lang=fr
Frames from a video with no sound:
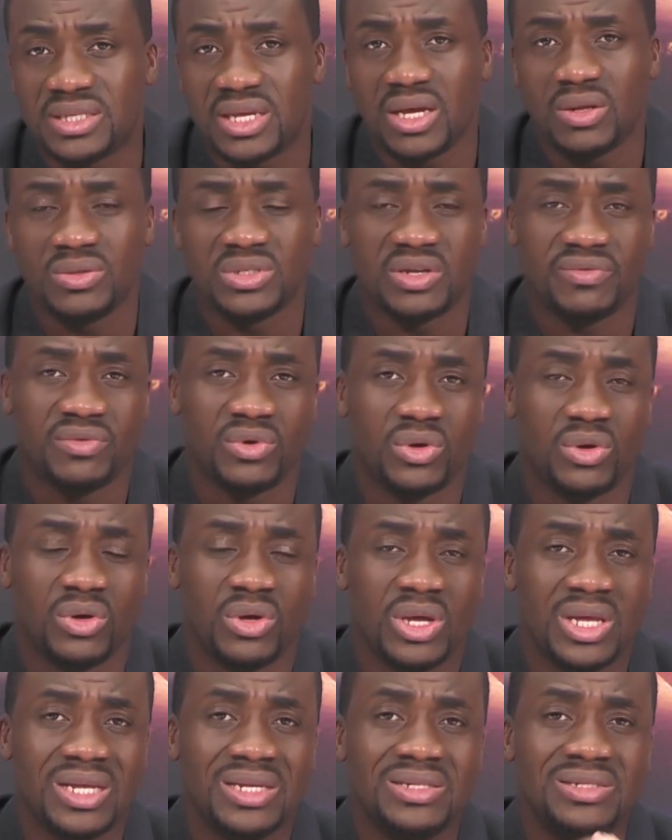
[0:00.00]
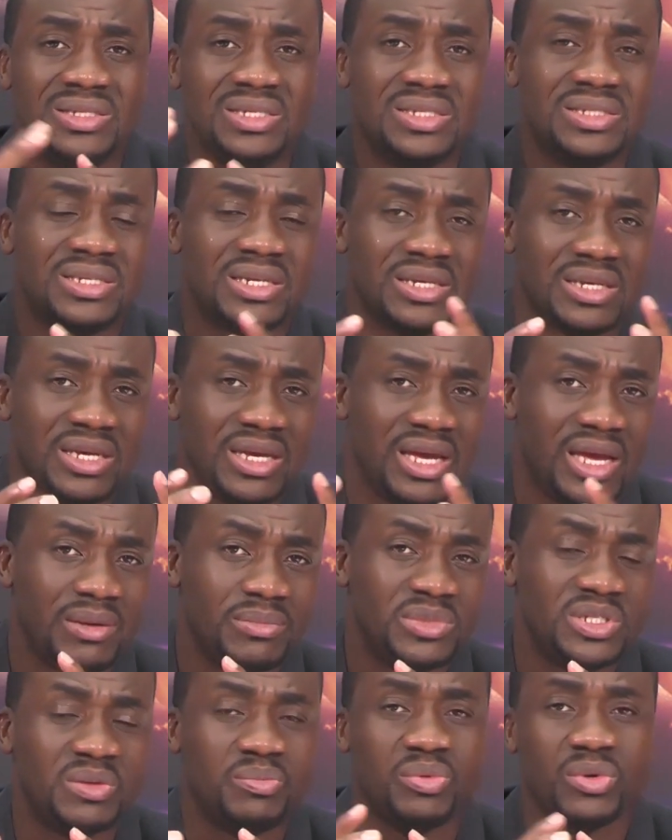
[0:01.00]
Nous avons distingué un petit
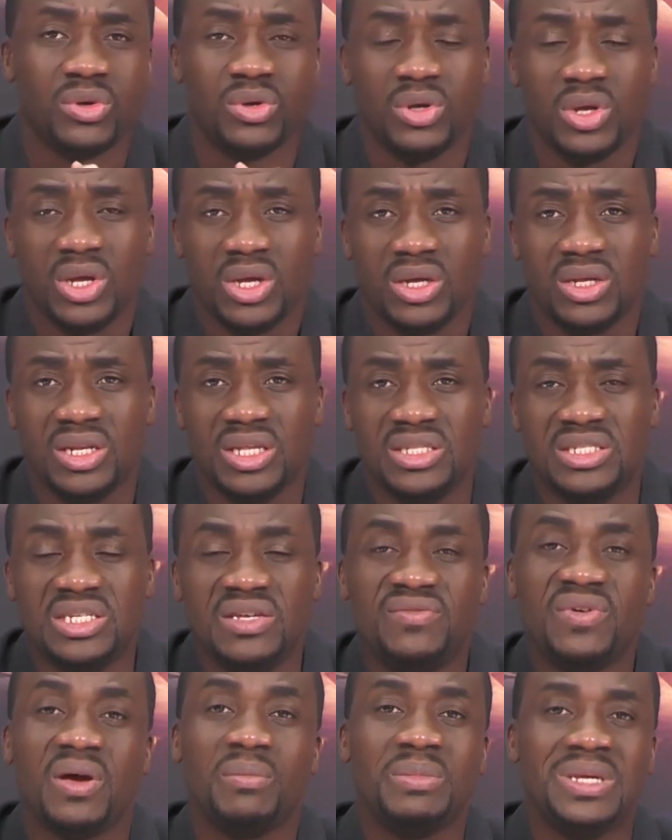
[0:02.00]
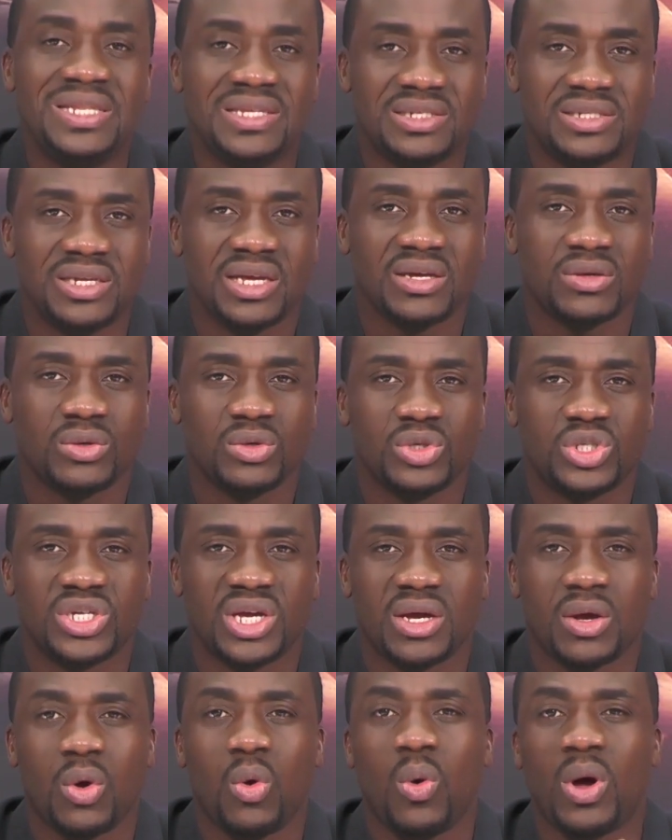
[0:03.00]
peu les divers ministères que chaque
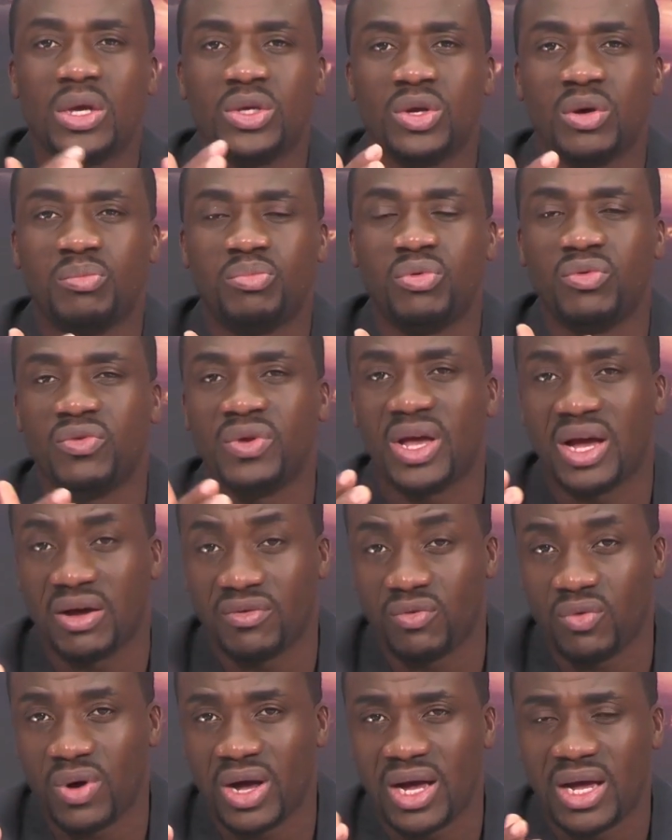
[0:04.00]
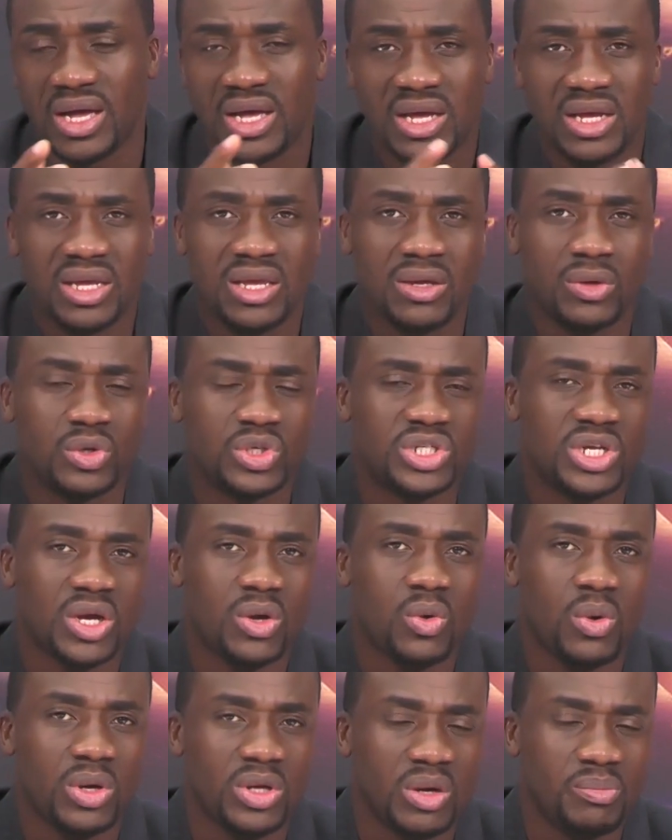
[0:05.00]
croyant pouvait avoir et que chaque
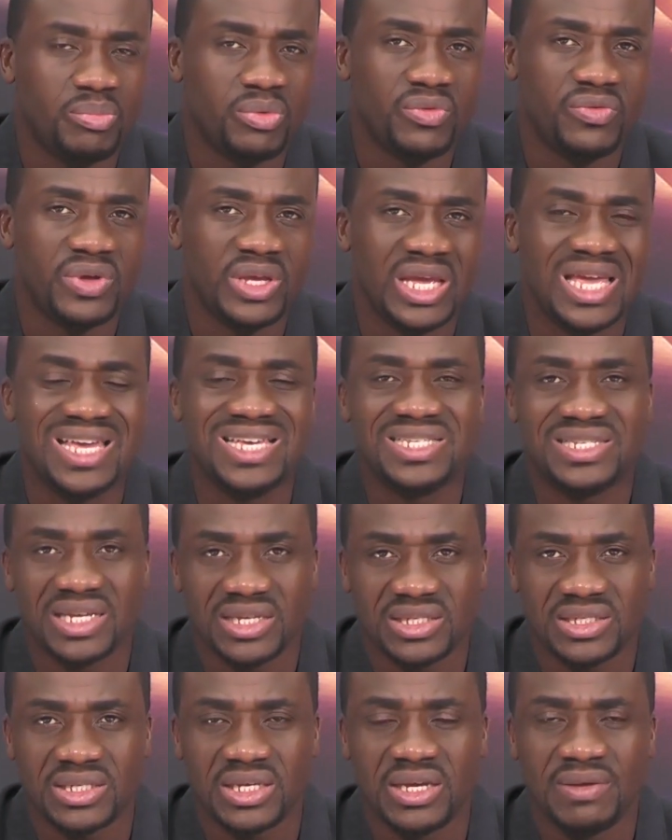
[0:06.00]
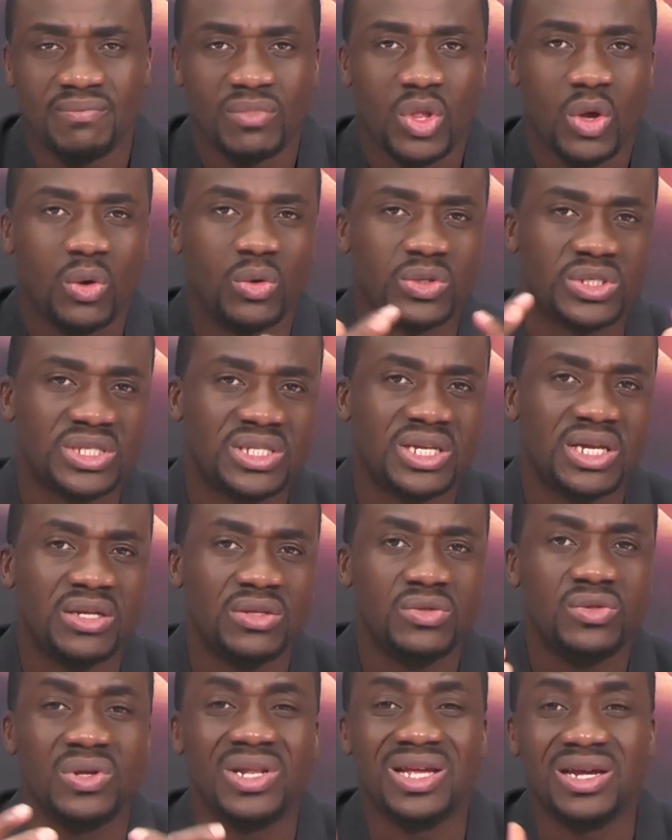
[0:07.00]
croyant pouvait exercer au sein de
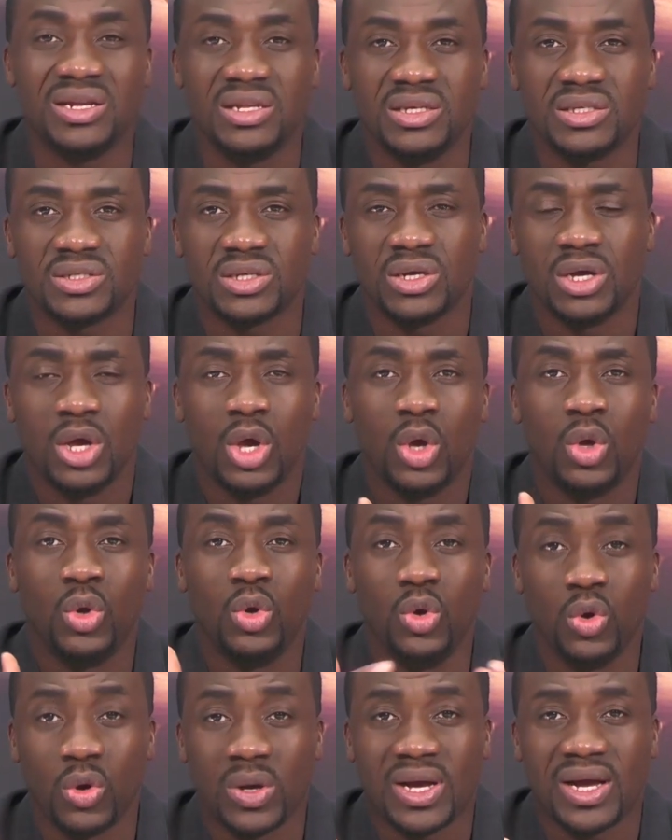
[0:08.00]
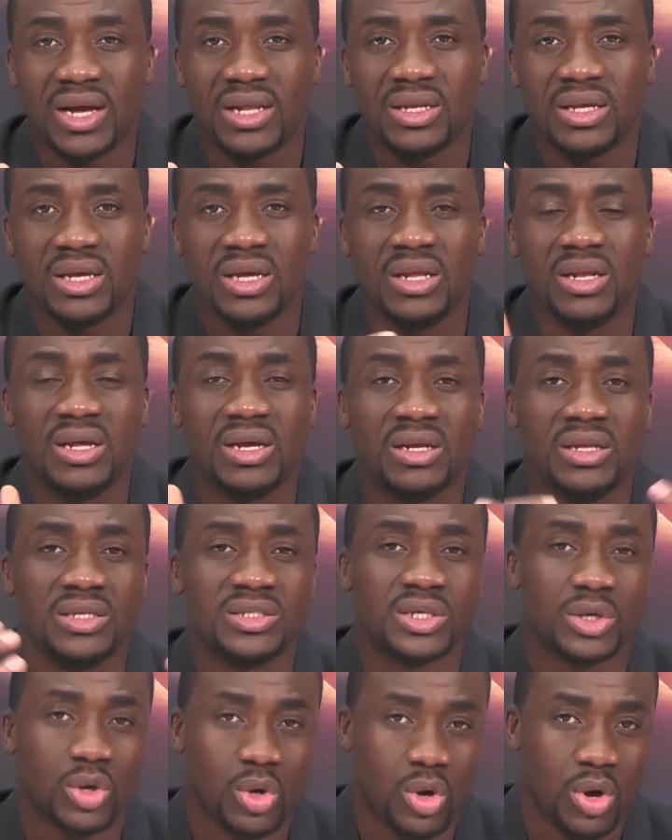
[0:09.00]
l'Église locale et l'Église
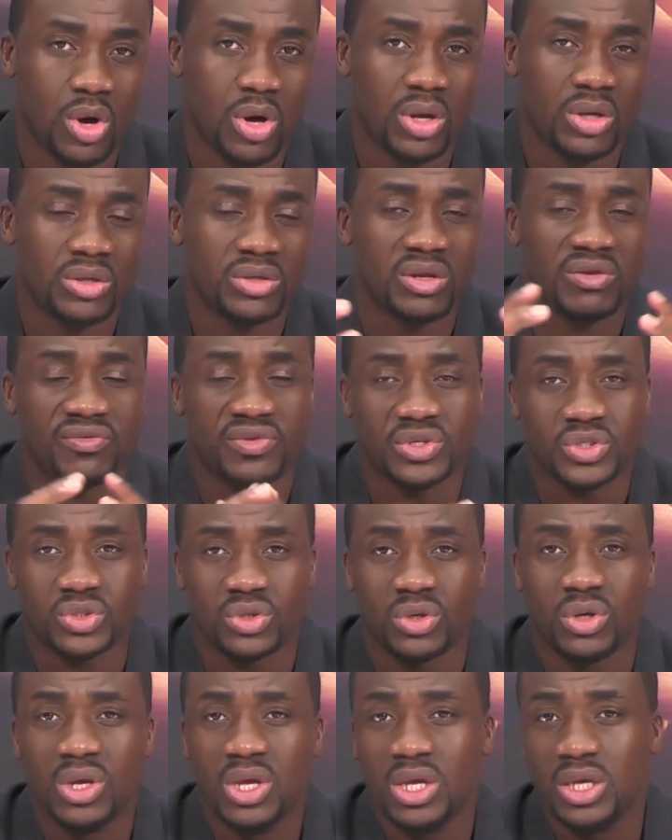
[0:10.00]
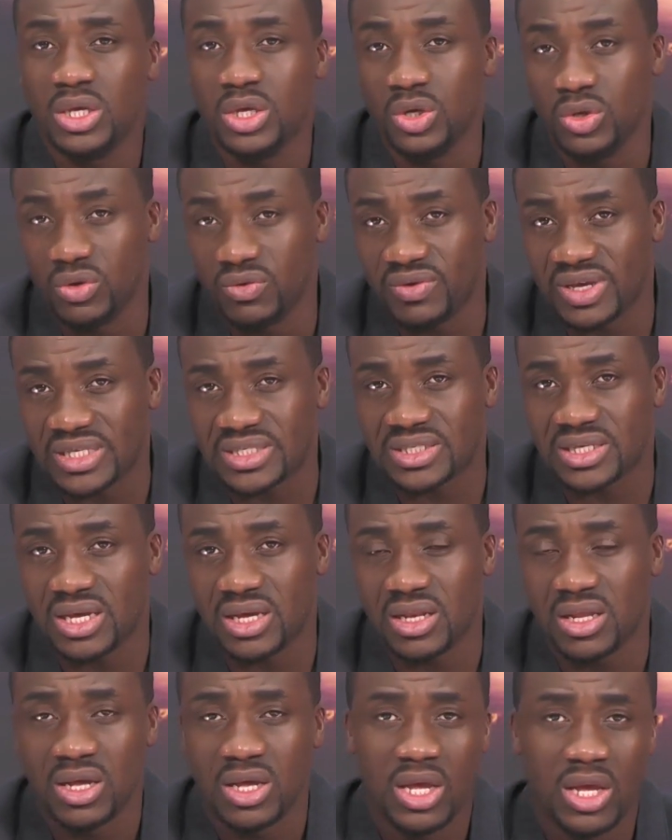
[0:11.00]
corps de façon universelle
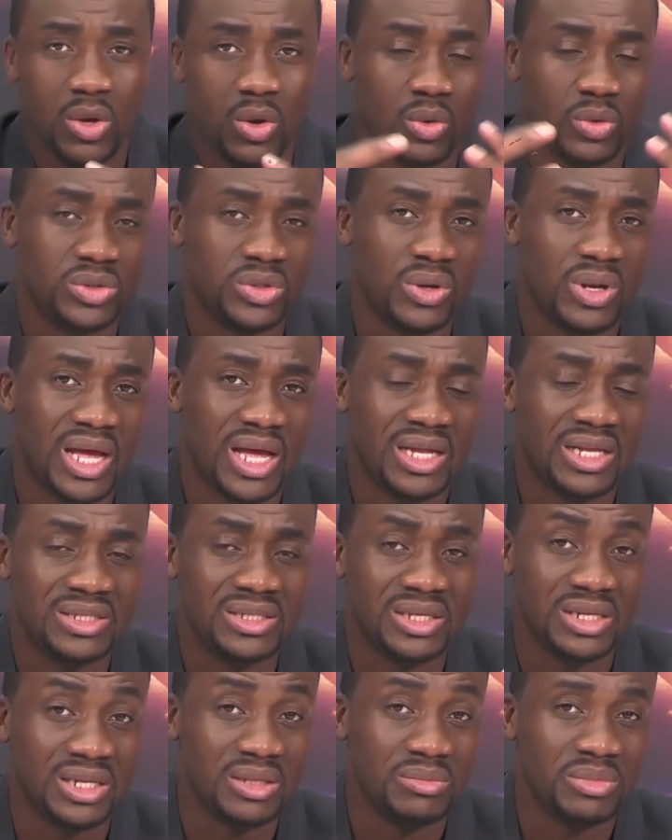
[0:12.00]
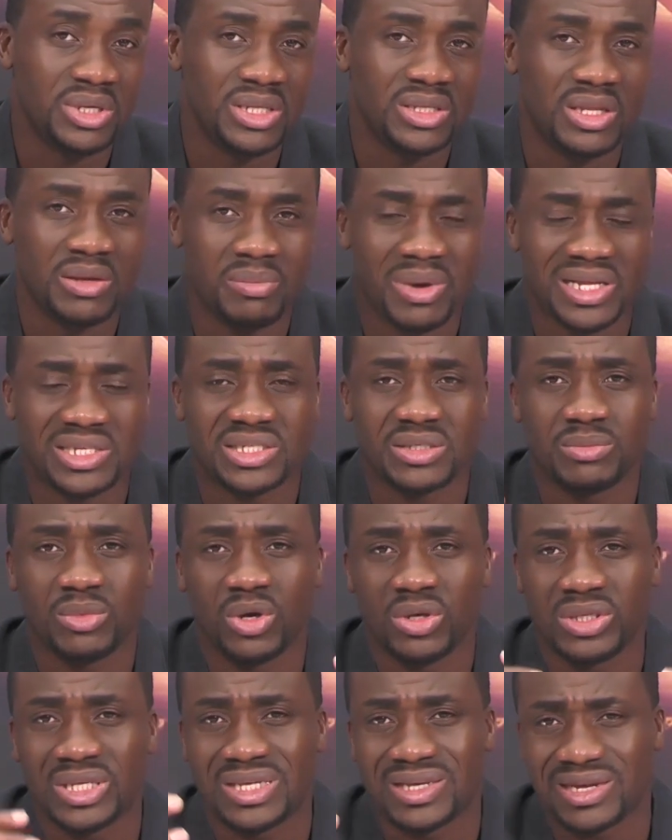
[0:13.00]
au-delà des limites des bâtiments, des
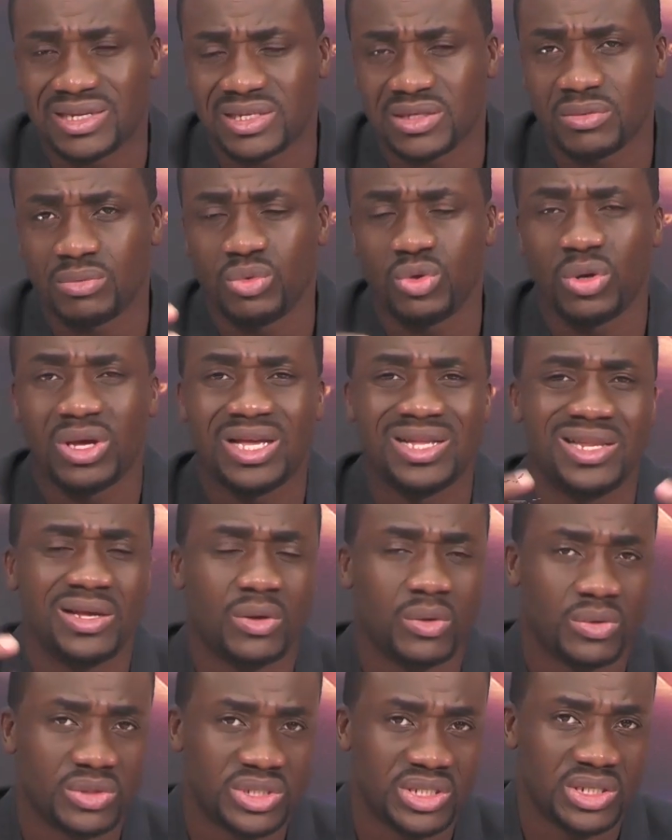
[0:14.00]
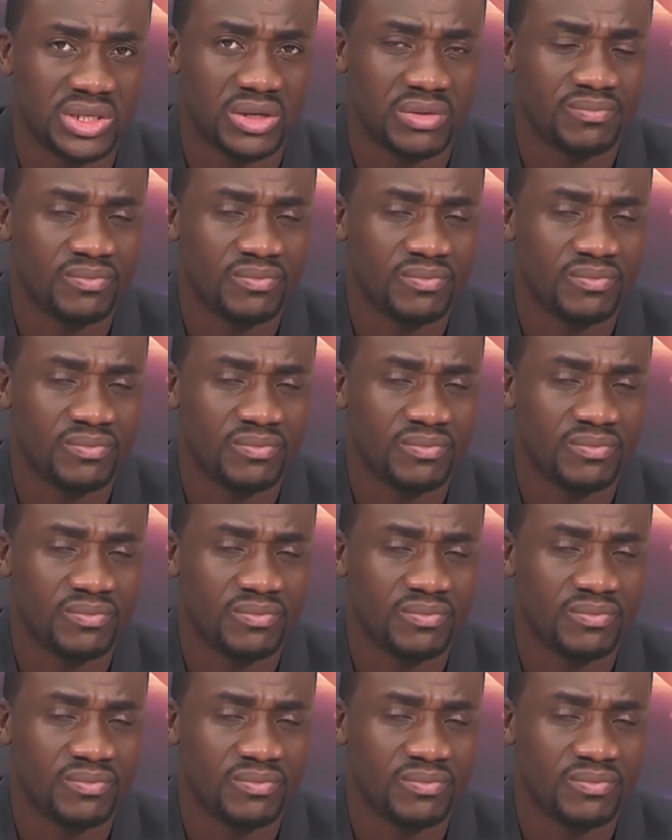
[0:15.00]
quatre murs et des continents.